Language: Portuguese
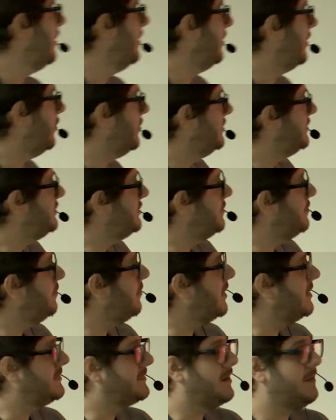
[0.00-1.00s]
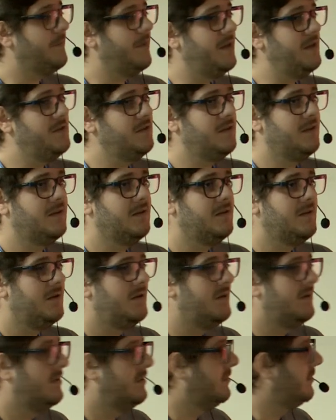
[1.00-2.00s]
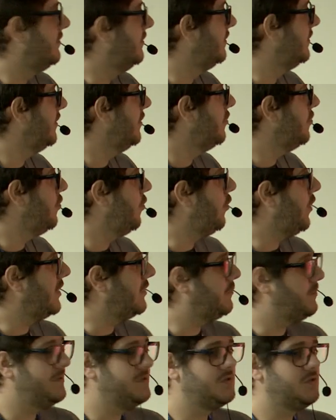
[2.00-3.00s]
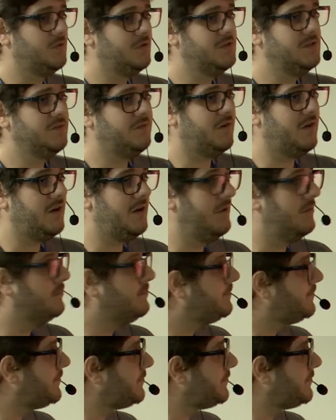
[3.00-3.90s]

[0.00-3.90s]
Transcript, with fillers: Então, esse time, basicamente, são quatro pessoas, fora eu,